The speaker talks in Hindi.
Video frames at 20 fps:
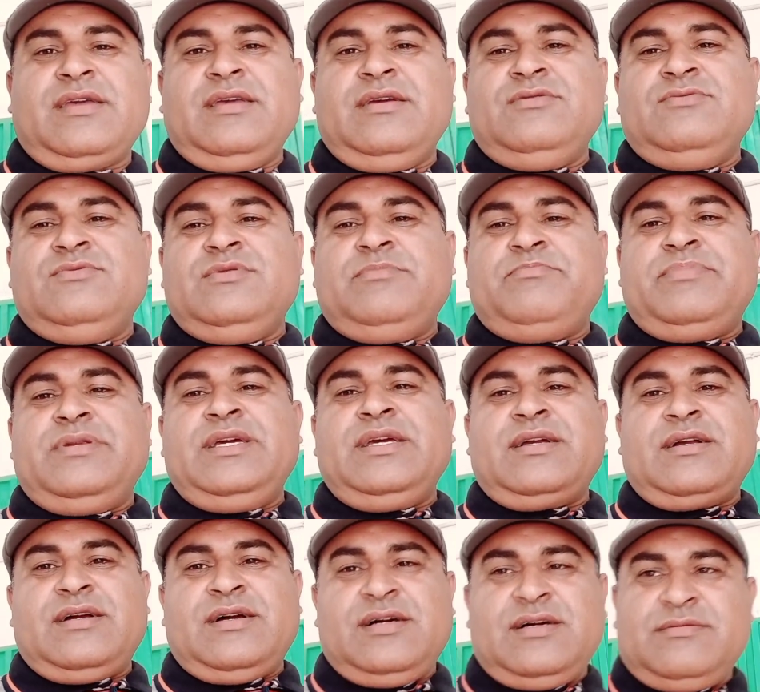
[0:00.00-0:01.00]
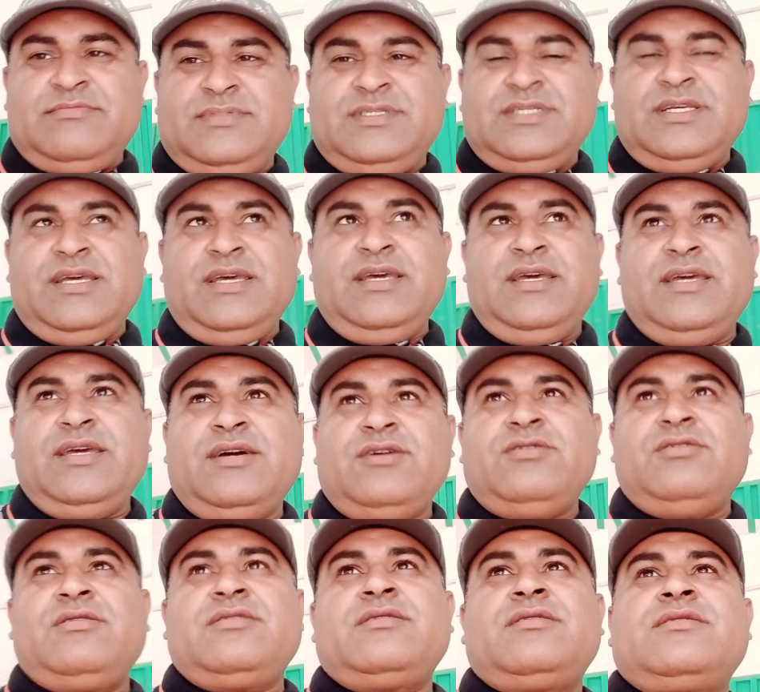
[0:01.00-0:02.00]
आ गया हूँ अपने काम से
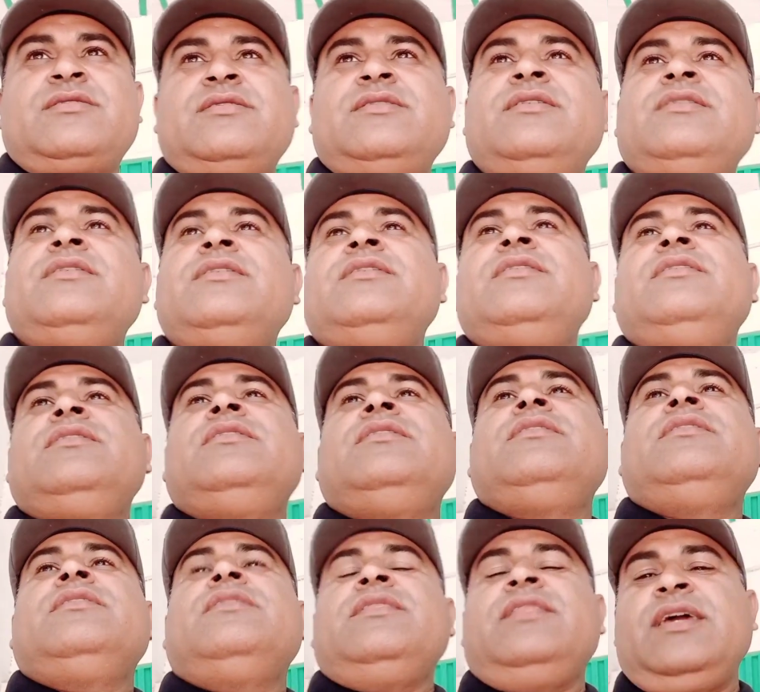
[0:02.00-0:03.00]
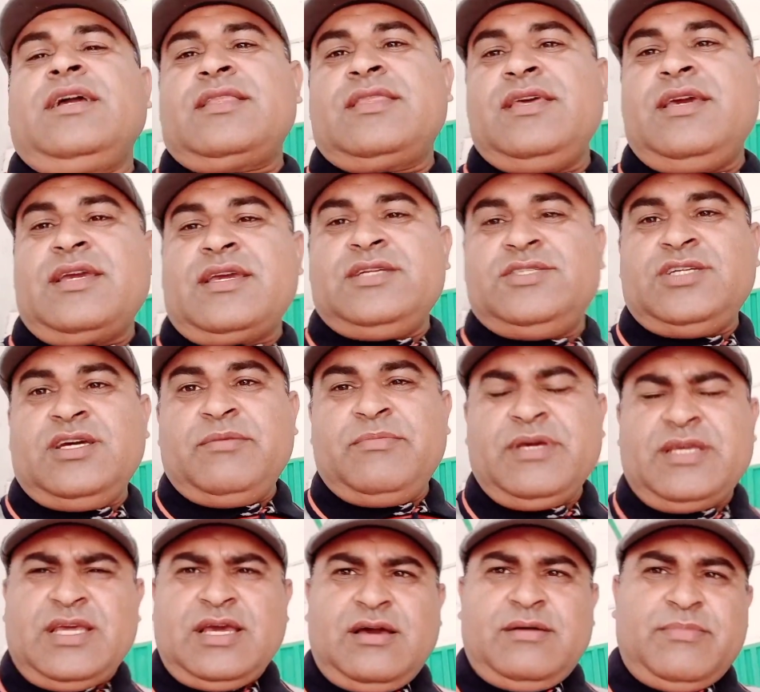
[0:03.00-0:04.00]
और देखते हैं किचन
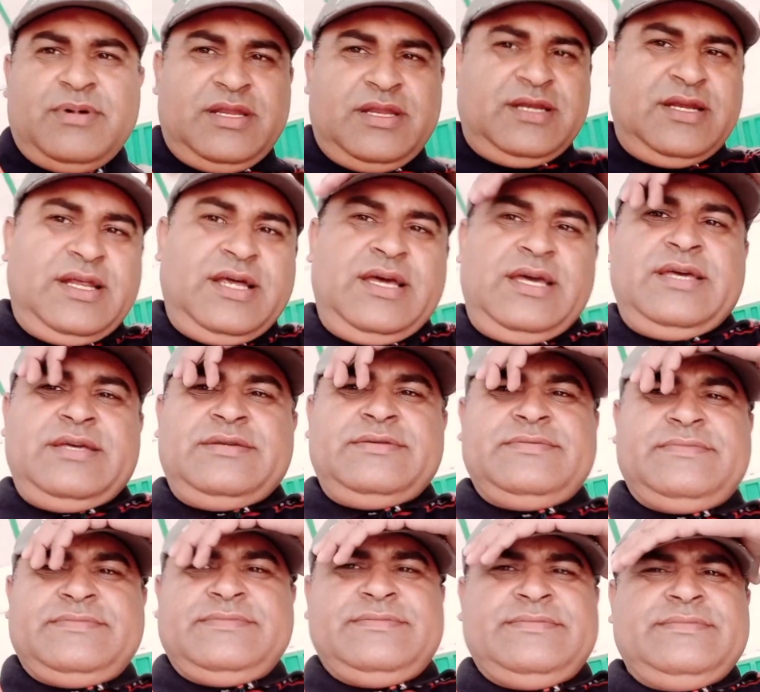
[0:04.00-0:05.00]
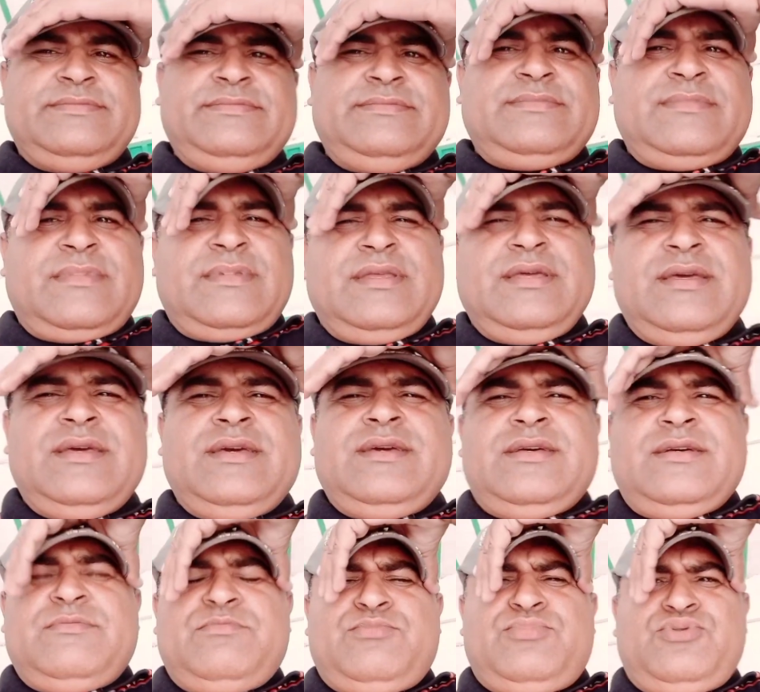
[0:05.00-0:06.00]
में क्या बन रहा है
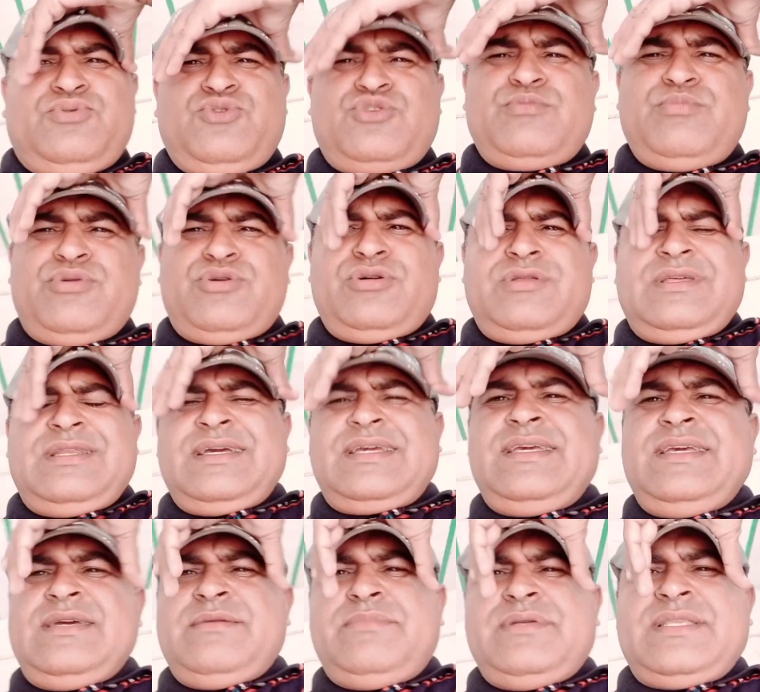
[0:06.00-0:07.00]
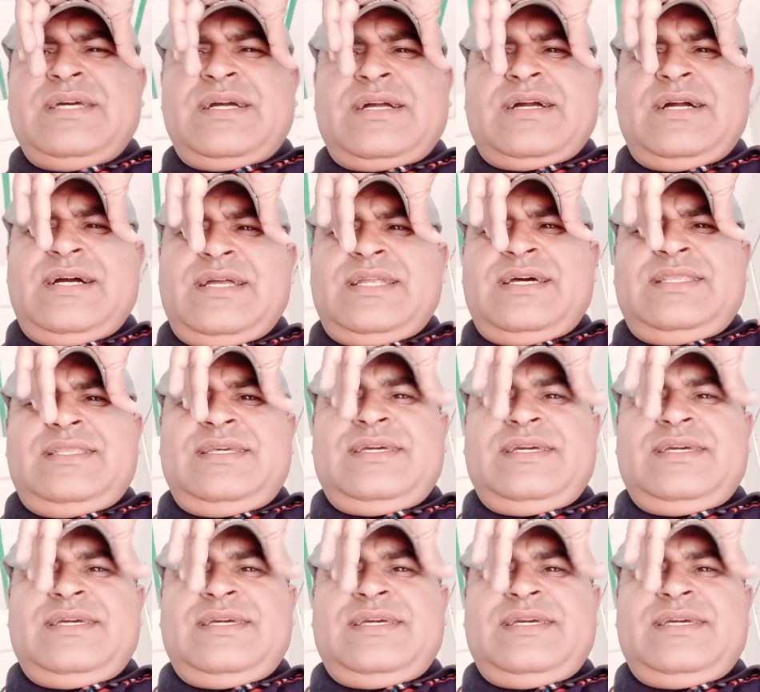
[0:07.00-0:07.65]
भूख बहुत लगी अभी तक खाना